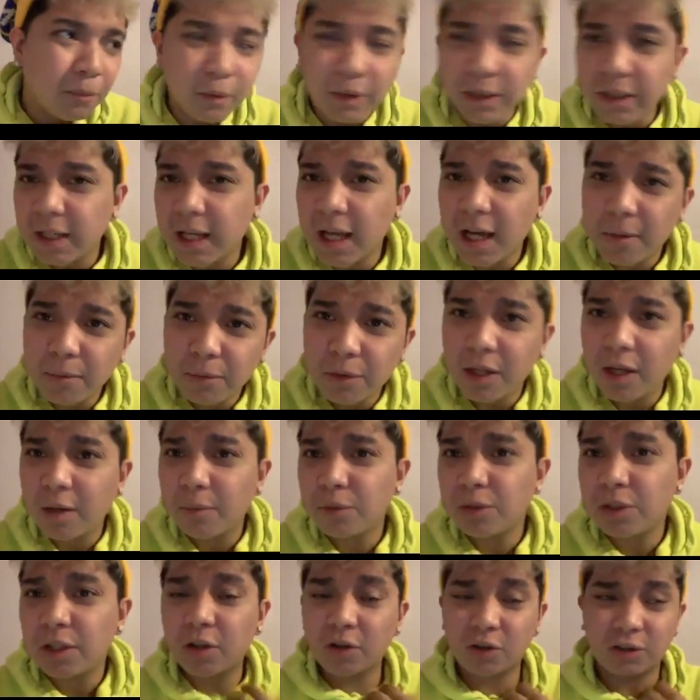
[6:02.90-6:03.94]
hinahabol-habol
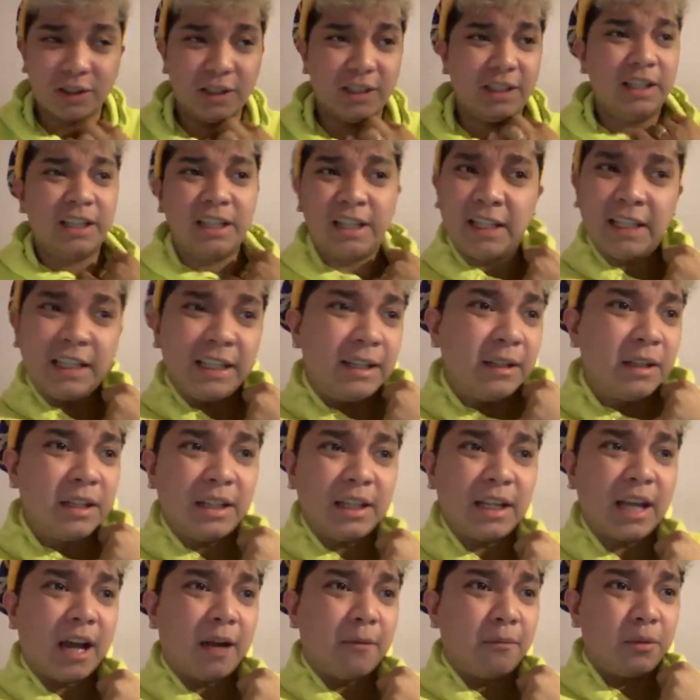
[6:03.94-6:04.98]
niya ako kasi hin
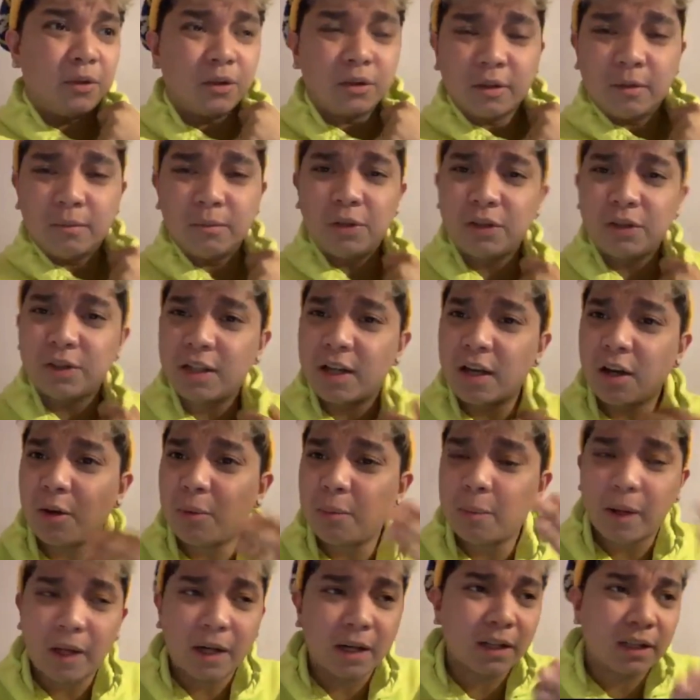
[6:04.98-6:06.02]
hinahabol-tablot niya ako
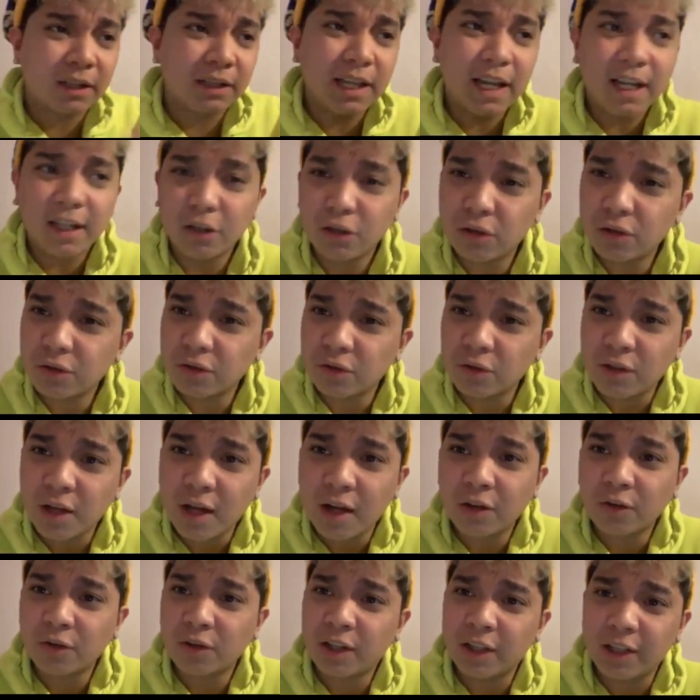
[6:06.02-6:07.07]
para, dahil gusto niya
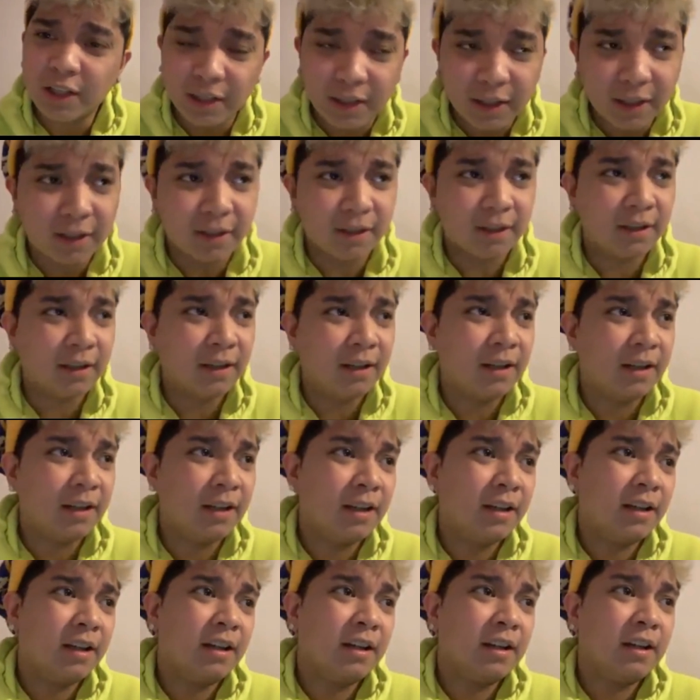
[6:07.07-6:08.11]
akong halikan.
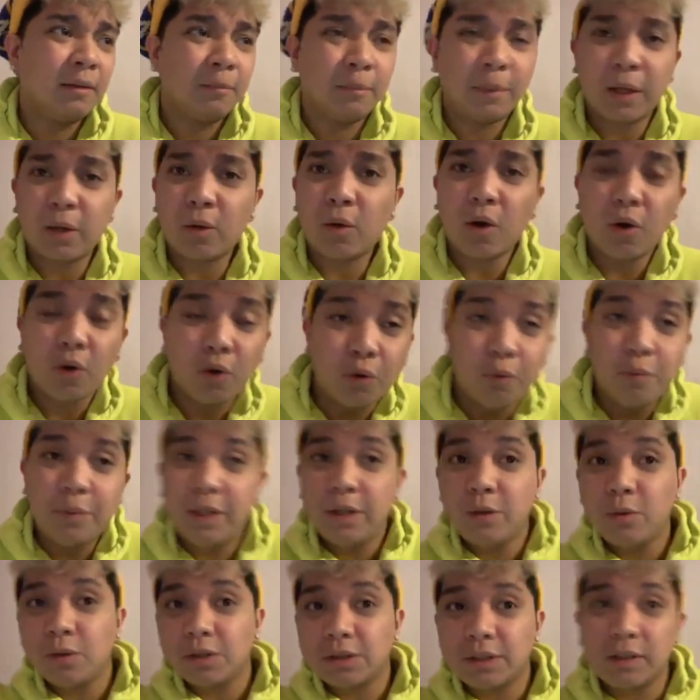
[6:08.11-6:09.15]
Pero ako,
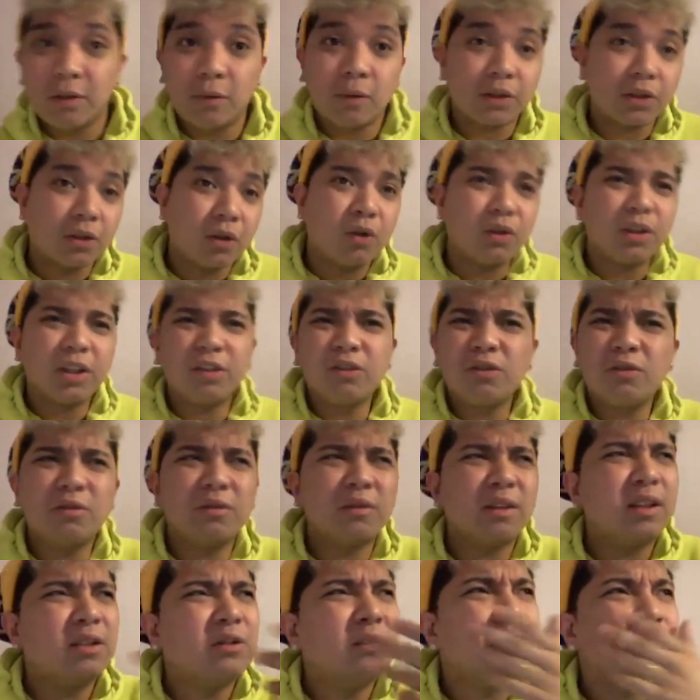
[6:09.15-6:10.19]
umiiwas-iwas ako. Nandun,
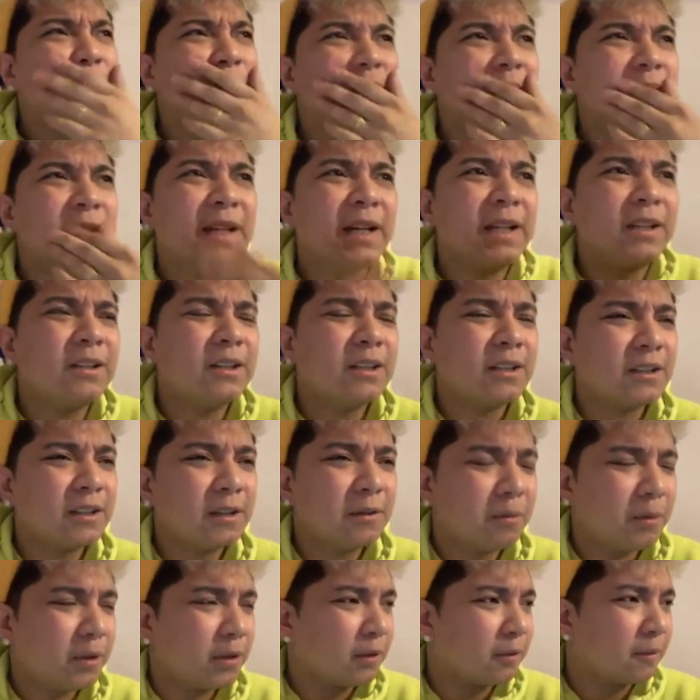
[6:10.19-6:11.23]
nandun pa sila, ano eh, sino
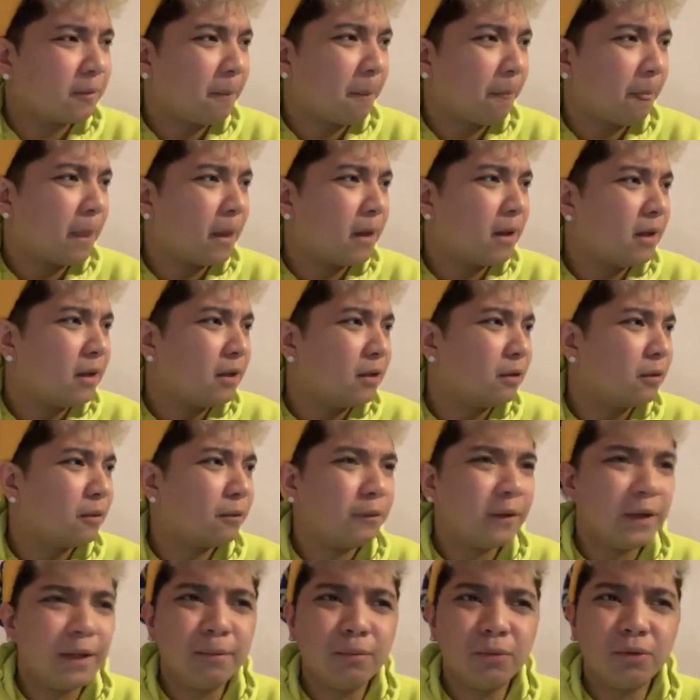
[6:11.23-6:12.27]
ba yan? Yung
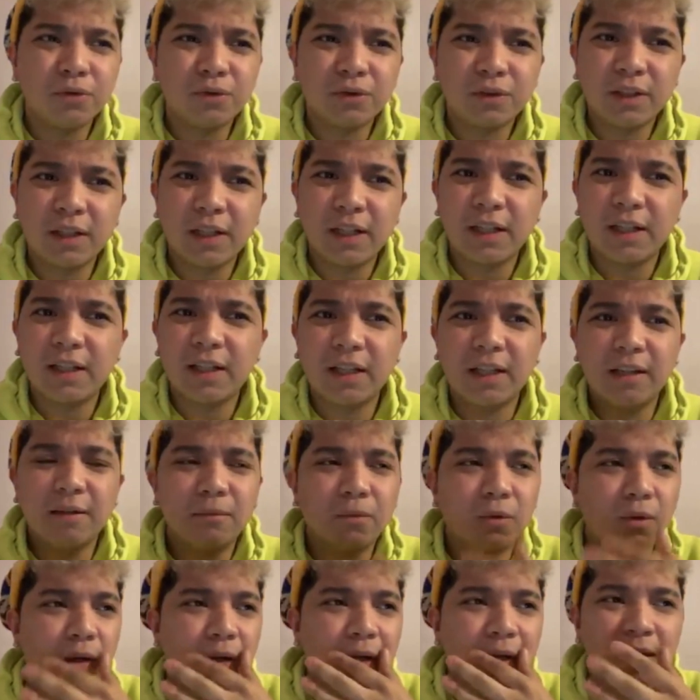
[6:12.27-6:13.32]
famous na naging
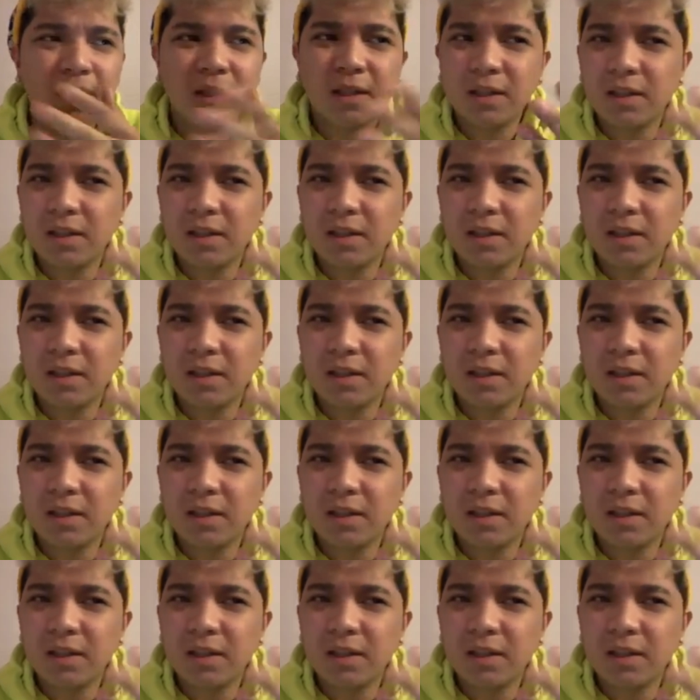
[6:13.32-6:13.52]
mukhang